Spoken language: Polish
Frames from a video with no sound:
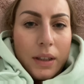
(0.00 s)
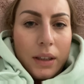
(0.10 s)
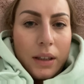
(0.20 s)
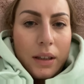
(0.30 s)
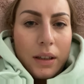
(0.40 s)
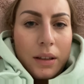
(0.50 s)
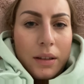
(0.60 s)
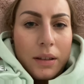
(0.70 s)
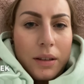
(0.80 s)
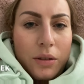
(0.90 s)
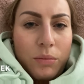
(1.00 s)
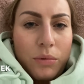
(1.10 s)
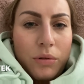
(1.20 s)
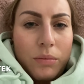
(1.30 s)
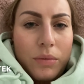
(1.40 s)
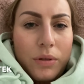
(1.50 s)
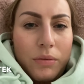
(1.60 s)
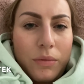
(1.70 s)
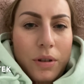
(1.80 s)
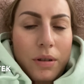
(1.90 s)
Takie kadry też muszą być w
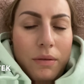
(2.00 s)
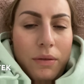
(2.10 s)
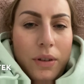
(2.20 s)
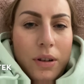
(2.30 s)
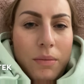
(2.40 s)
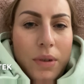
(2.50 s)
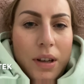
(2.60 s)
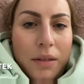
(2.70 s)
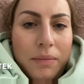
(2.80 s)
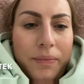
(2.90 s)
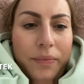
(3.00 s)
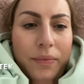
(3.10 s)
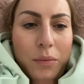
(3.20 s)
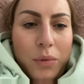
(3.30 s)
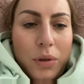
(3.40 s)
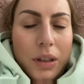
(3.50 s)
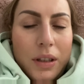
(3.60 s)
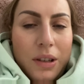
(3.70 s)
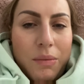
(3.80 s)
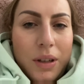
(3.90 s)
moim filmie, bo
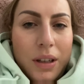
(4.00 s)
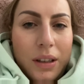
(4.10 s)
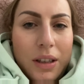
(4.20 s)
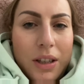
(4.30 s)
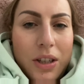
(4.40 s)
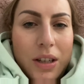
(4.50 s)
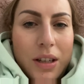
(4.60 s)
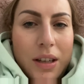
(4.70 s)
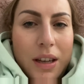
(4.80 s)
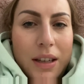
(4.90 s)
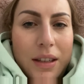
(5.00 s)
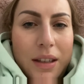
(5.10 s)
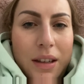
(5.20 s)
czasami taki dzień jest